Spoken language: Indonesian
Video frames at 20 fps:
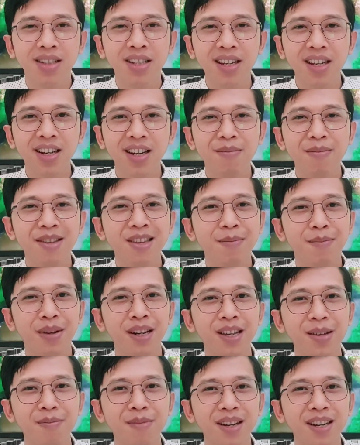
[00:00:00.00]
Jadi yang namanya
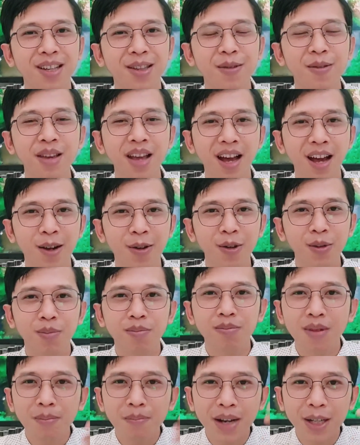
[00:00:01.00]
beriman itu ya
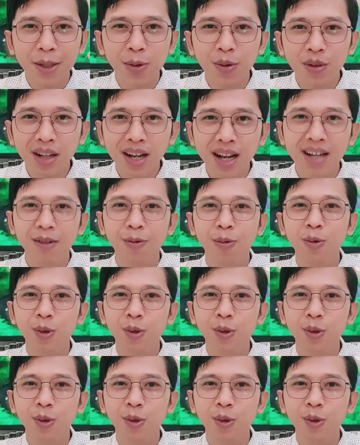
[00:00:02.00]
harus memasukkan